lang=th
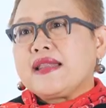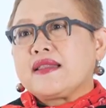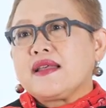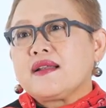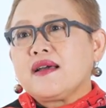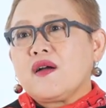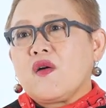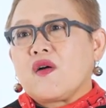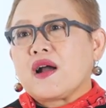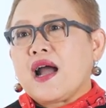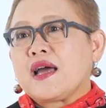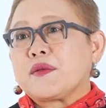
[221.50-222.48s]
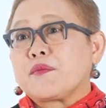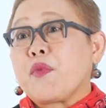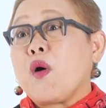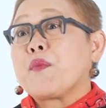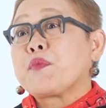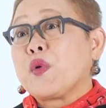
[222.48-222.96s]
เด็นในเรื่องของการ
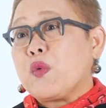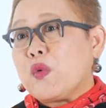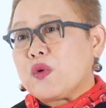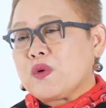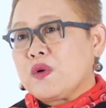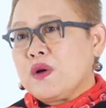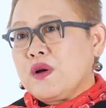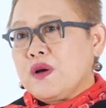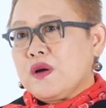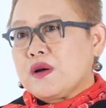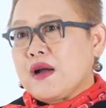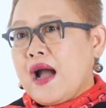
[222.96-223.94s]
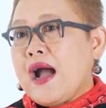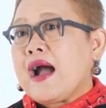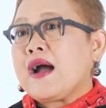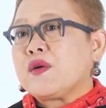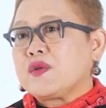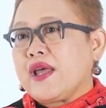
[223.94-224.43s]
เพาะปลูก
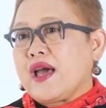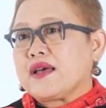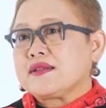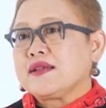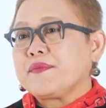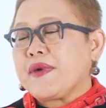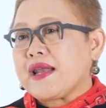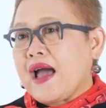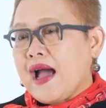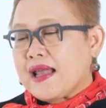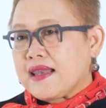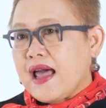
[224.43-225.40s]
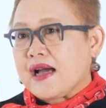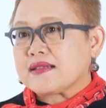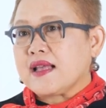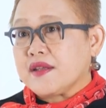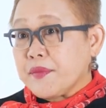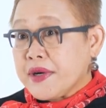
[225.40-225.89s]
ข้าวเนี่ยซึ่งเป็นอาหารหลัก
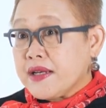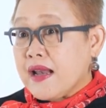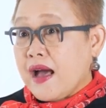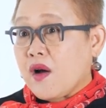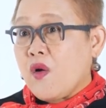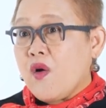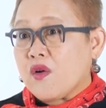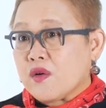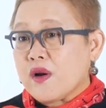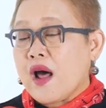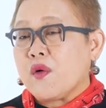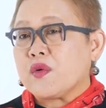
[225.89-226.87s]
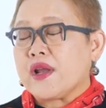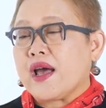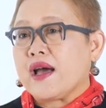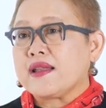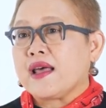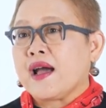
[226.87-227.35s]
ธัญพืชหลักของเราเนี่
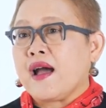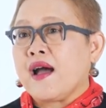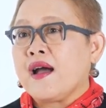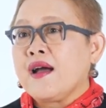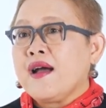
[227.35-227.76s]
ยนะคะ